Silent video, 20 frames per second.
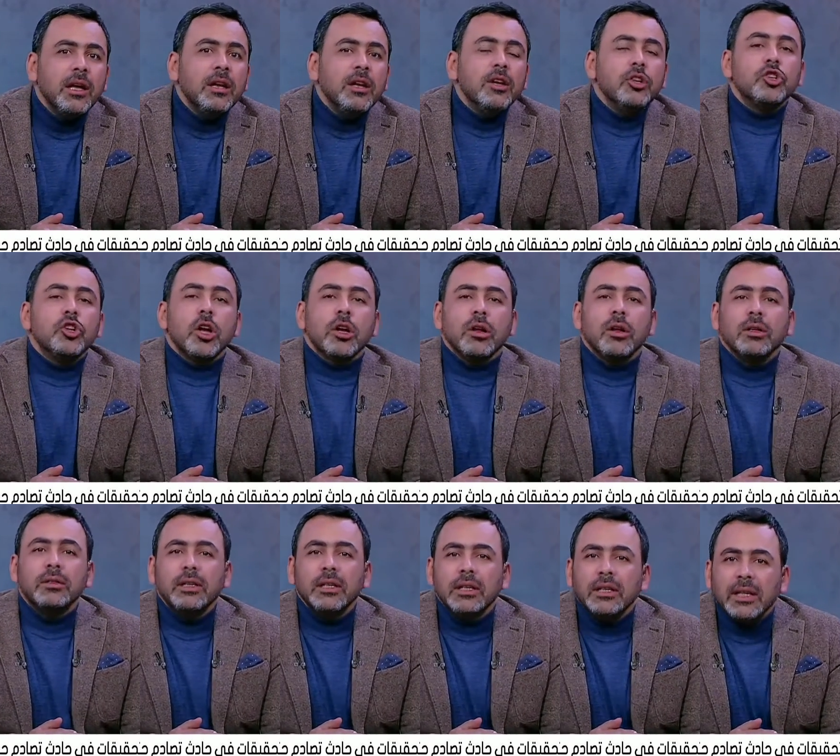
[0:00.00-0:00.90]

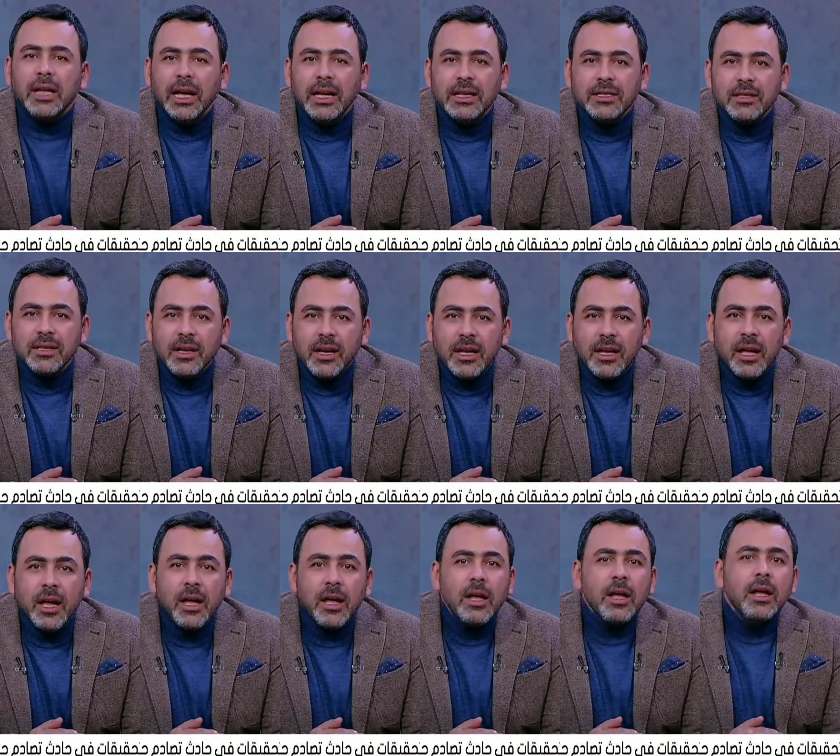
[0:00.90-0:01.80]
الاشارات
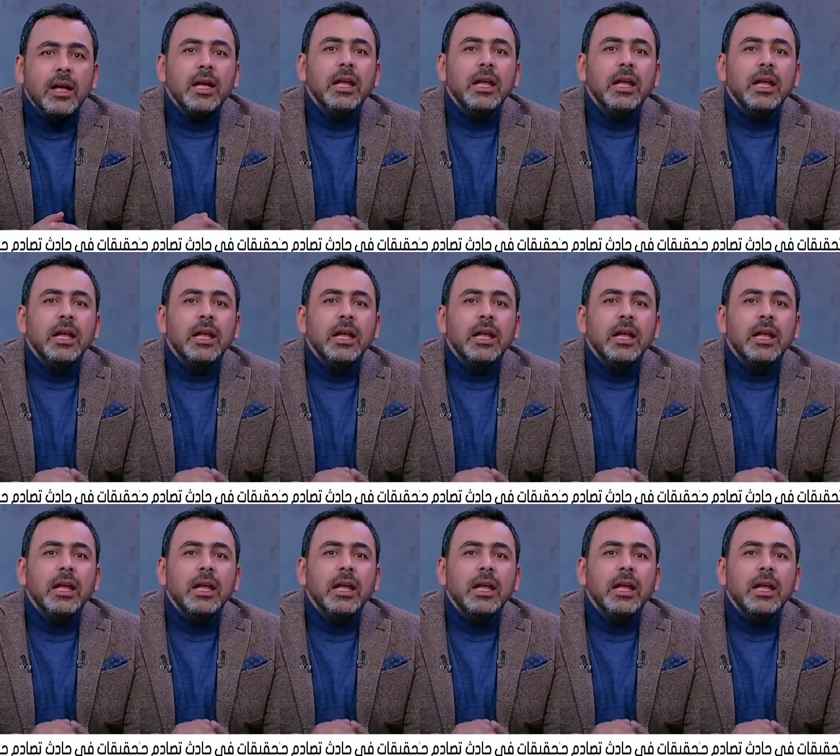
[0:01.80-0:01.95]
التحذيريه